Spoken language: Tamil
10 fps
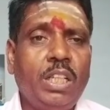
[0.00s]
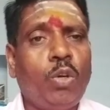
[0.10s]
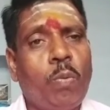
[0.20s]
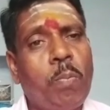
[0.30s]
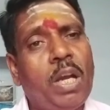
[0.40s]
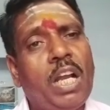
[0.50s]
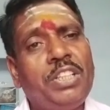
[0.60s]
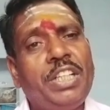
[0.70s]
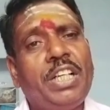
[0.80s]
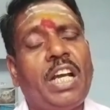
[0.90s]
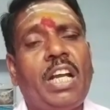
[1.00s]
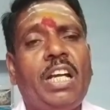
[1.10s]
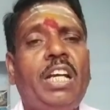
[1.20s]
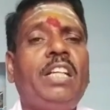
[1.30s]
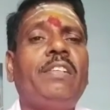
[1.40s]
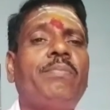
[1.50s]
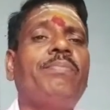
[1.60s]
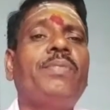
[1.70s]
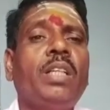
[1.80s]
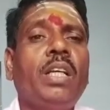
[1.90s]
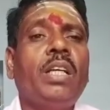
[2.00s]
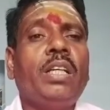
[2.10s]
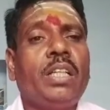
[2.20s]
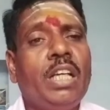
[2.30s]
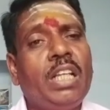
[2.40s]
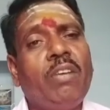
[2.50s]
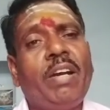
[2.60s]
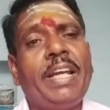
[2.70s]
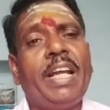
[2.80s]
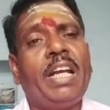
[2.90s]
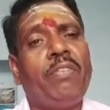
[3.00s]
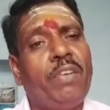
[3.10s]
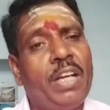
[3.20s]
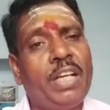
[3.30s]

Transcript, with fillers: இந்த கும்பராசிக்காரர்கள் எந்த வகையான